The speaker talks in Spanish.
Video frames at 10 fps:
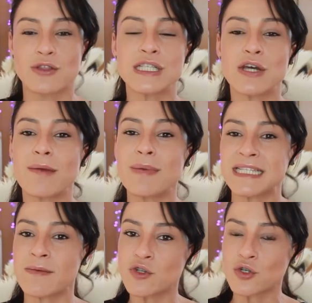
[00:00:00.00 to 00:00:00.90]
Entonces ahora
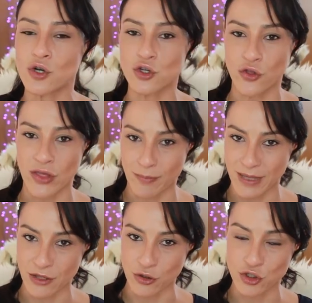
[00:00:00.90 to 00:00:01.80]
pasamos con los
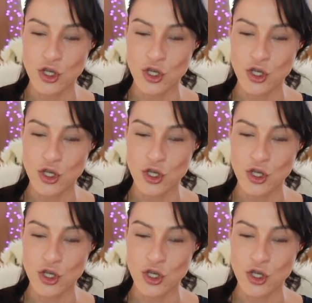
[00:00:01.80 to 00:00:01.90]
cepillos.